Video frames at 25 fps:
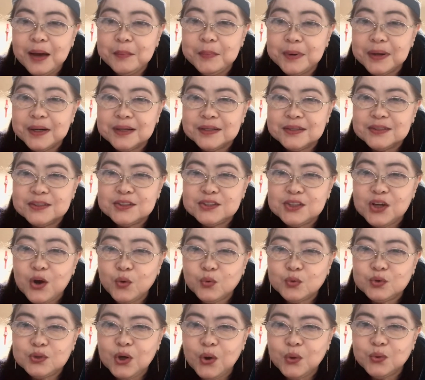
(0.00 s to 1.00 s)
Ah,
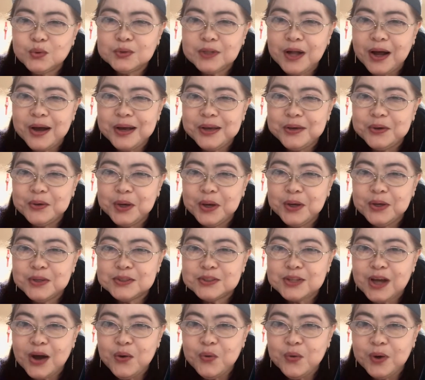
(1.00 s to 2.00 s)
mag-show-show tayo ngayon.
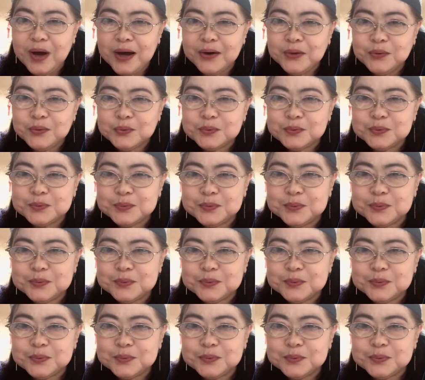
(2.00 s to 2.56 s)
Show out.